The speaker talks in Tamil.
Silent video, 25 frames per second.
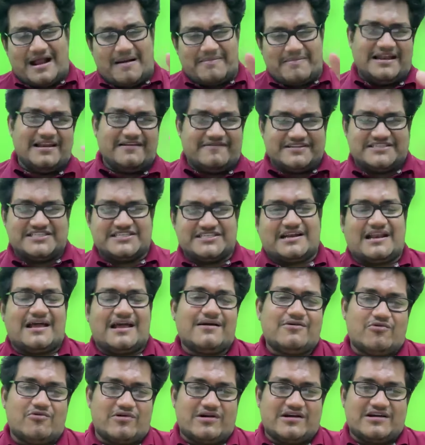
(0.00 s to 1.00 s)
அப்படின்னு
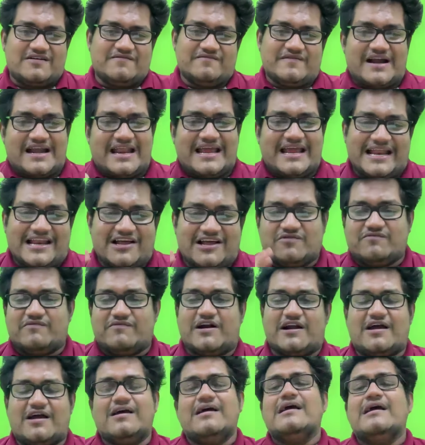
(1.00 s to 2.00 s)
வச்சுக்கலாம் உனக்கும் வேணாம்
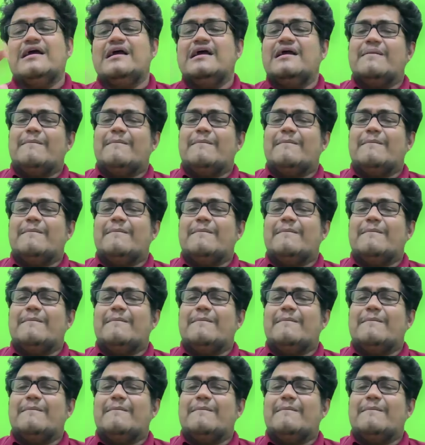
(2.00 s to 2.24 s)
எனக்கும் வேணாம்